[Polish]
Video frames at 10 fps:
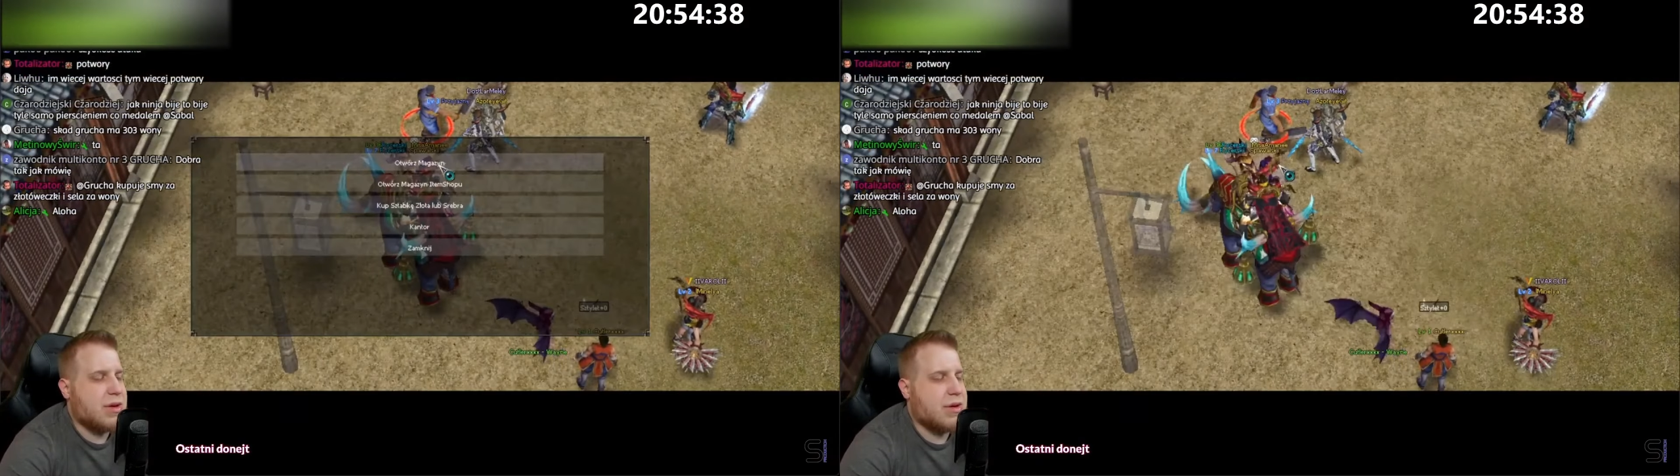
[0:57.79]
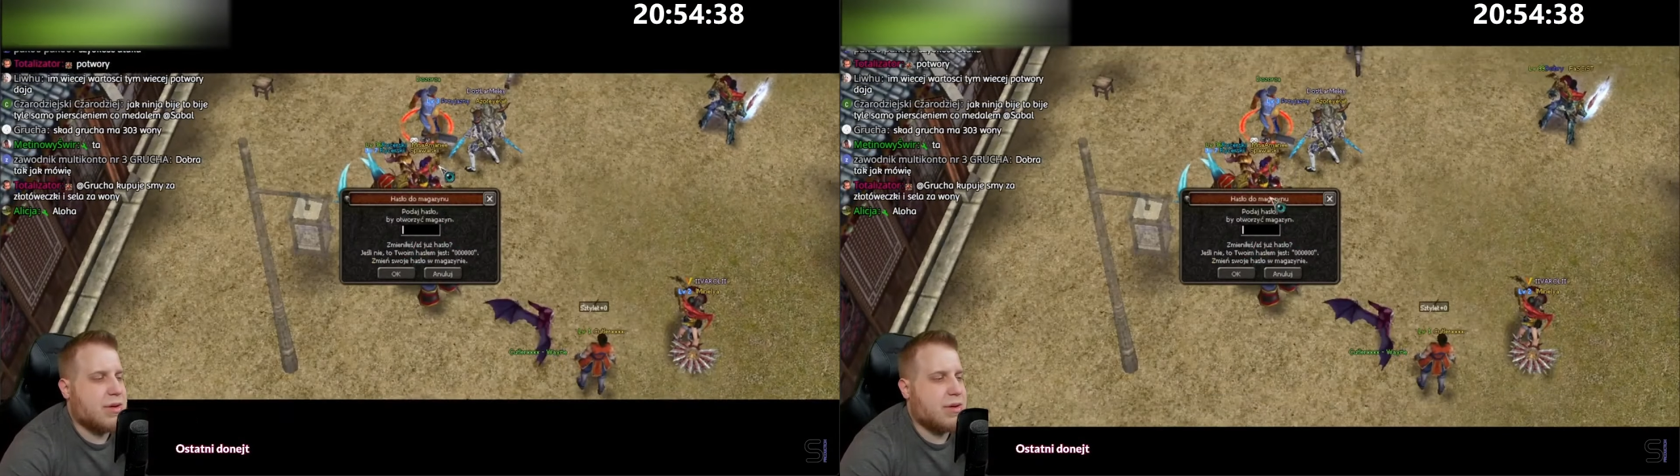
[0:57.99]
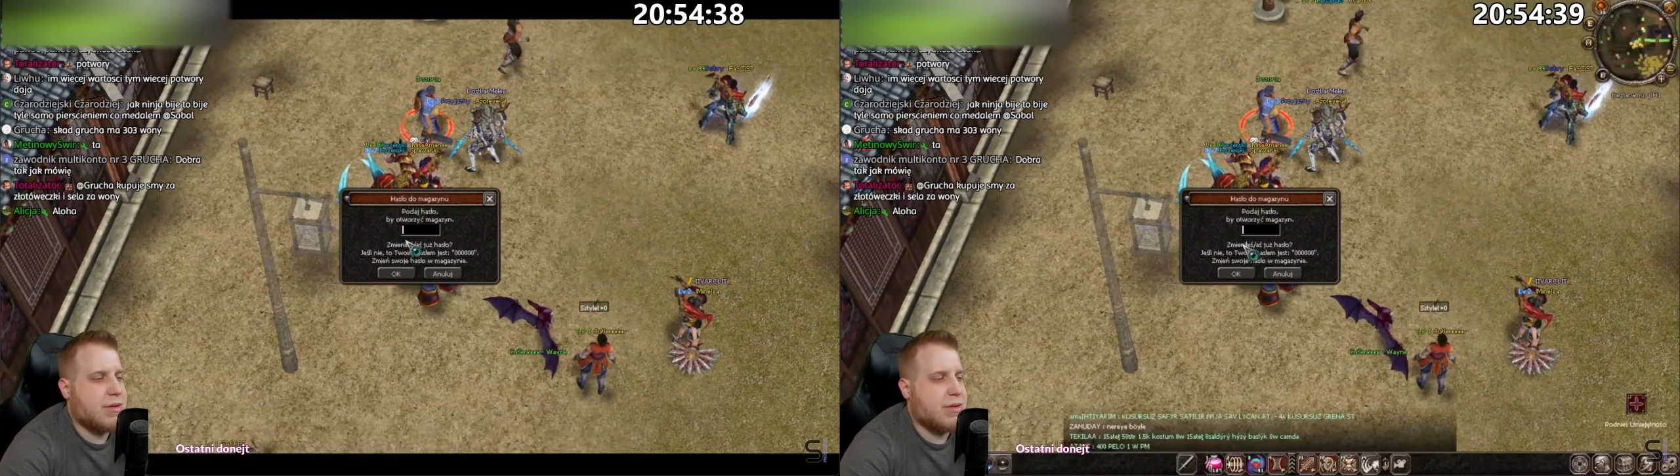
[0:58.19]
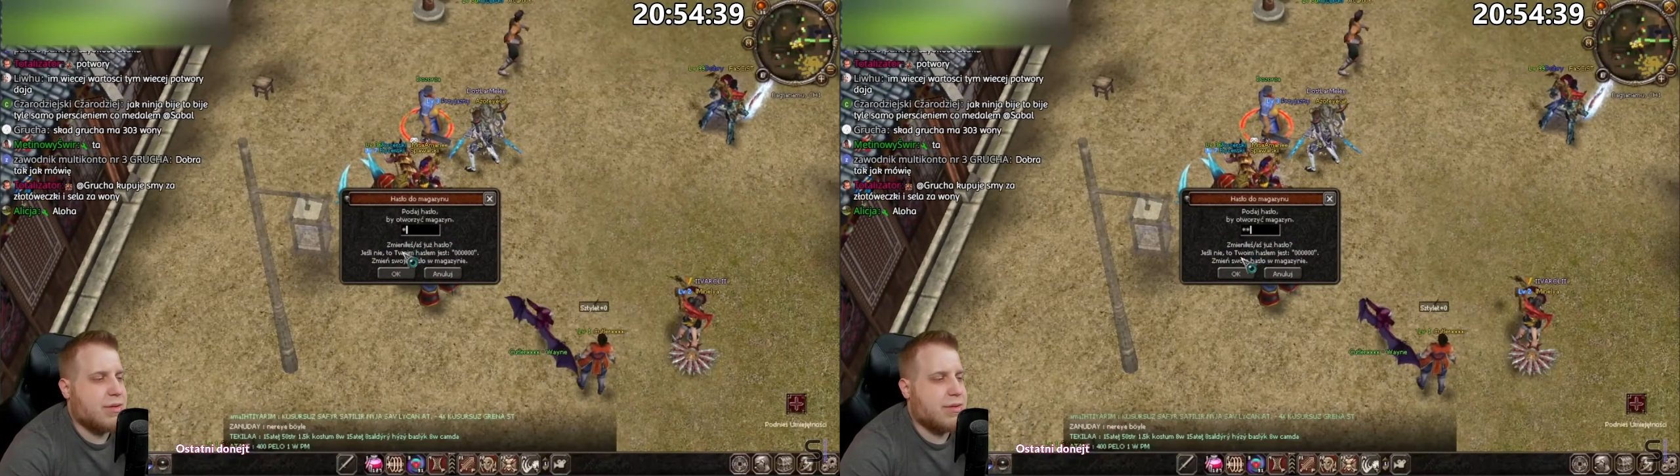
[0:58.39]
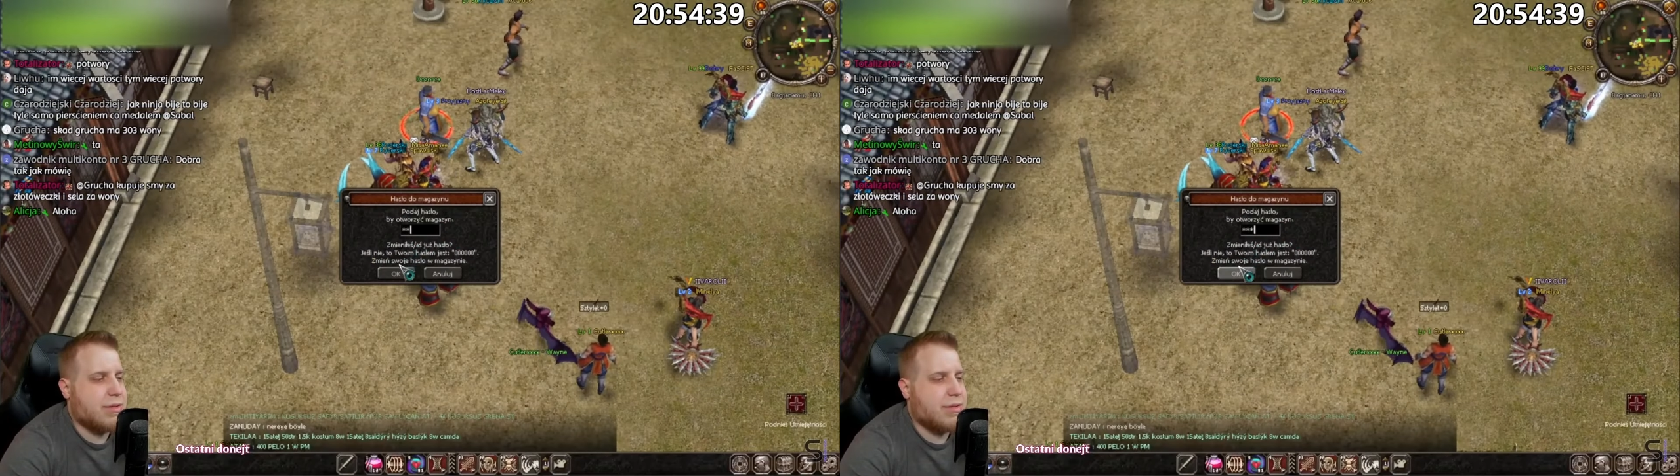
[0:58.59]
Yy,
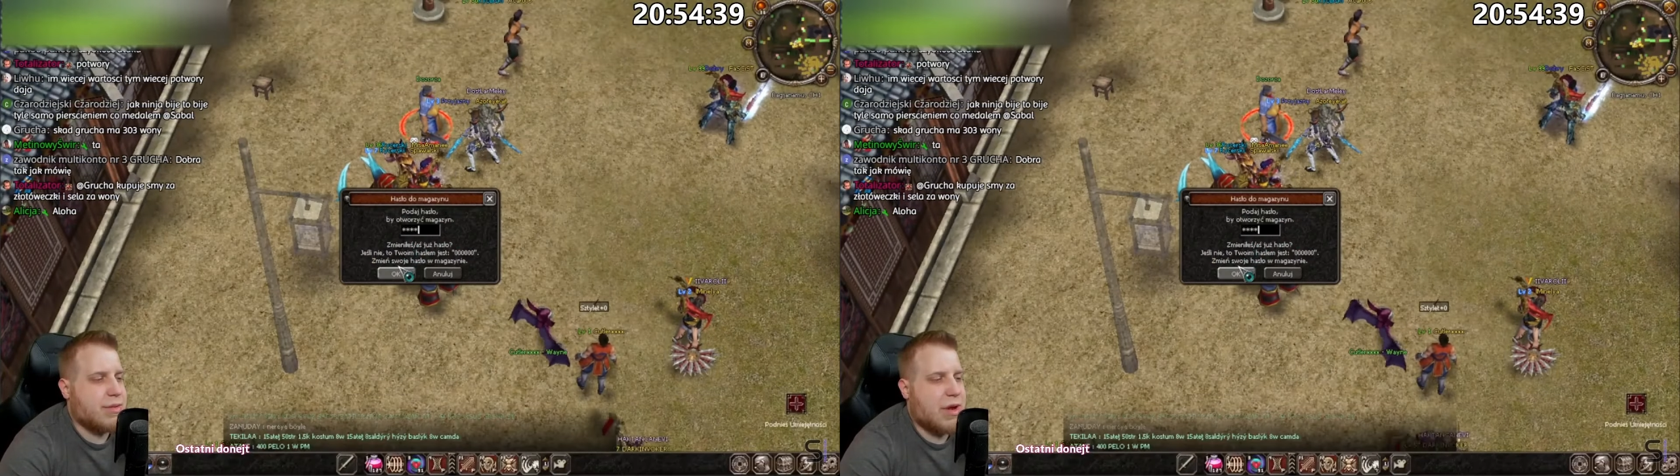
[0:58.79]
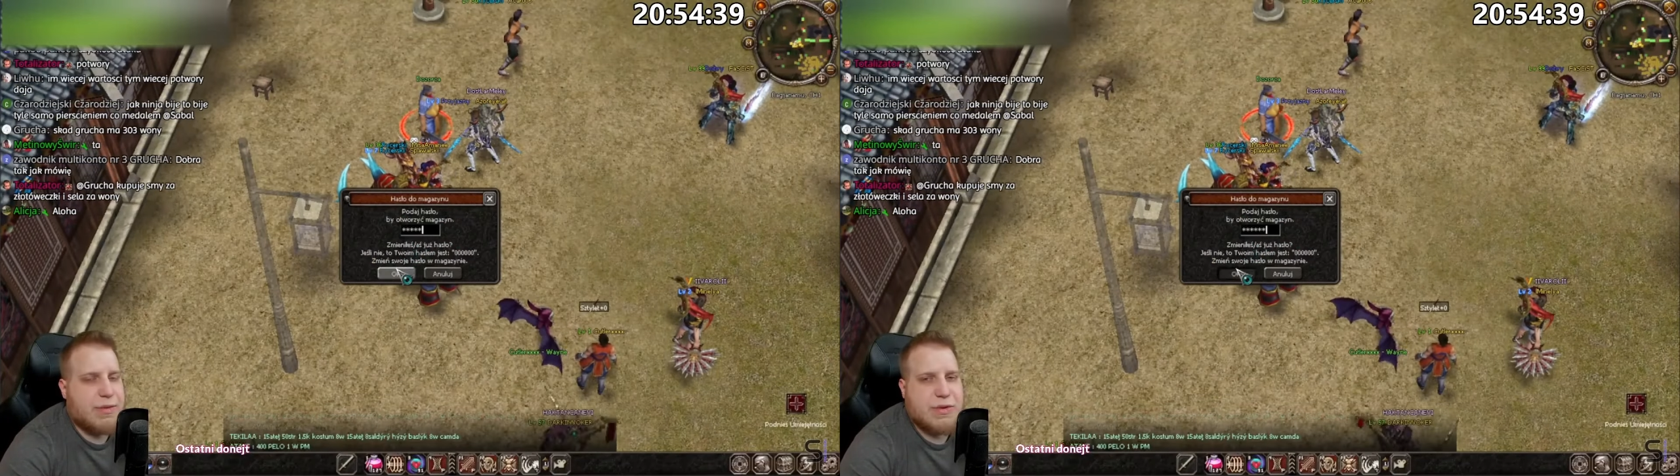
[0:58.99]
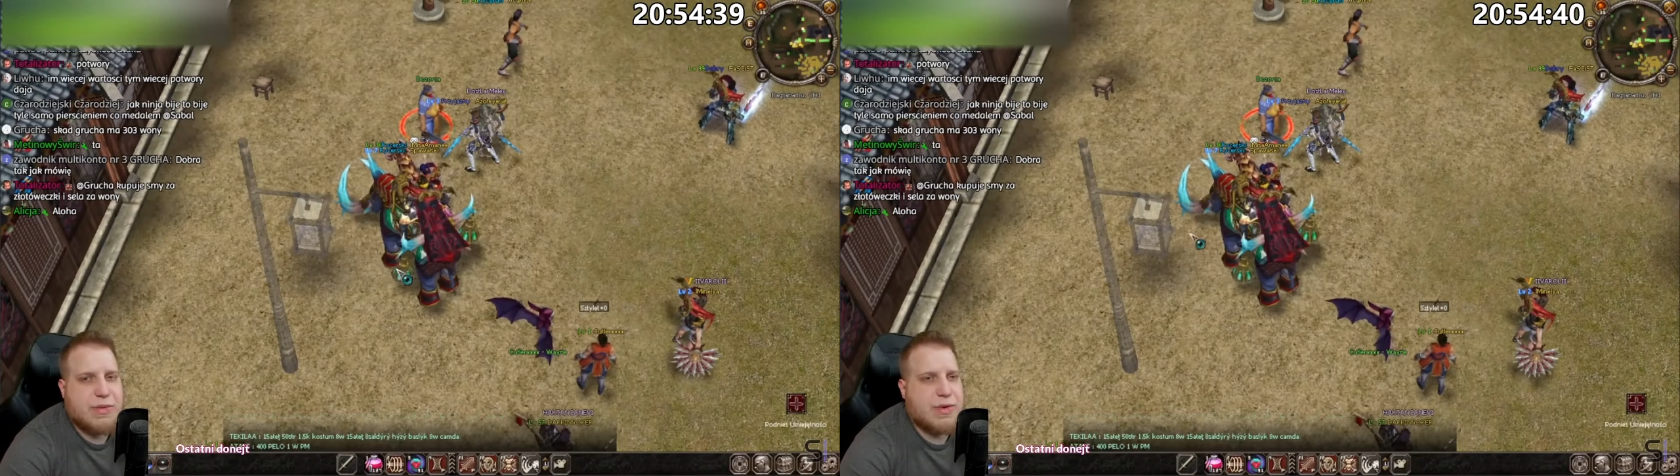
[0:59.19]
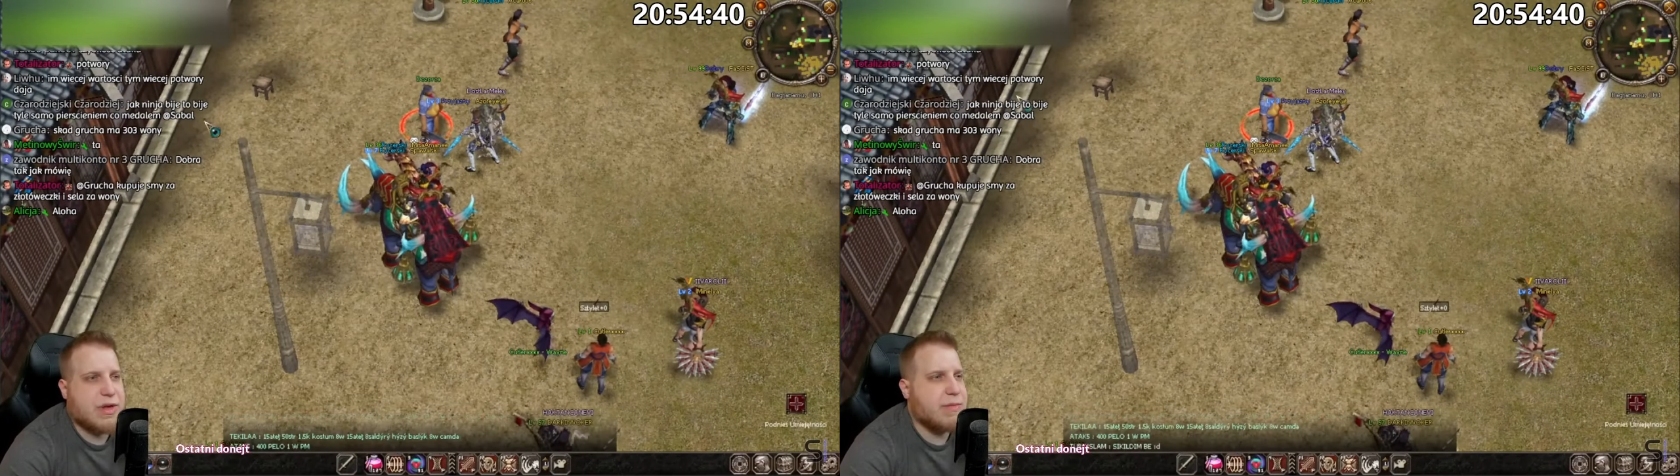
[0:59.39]
ja próbuję